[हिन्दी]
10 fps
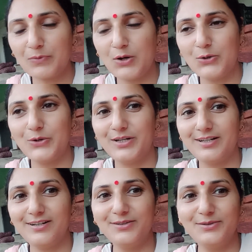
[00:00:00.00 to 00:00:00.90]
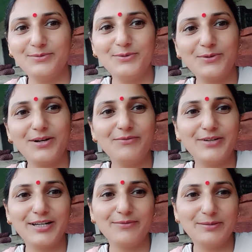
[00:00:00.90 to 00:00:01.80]
और वो
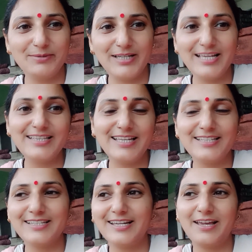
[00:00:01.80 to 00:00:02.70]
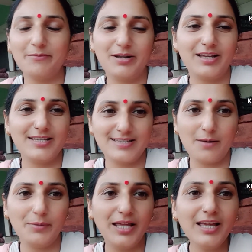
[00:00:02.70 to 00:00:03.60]
कंफर्टेबल भी नहीं थे इतने कैमरा के
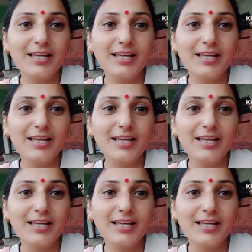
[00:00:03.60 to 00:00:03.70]
सामने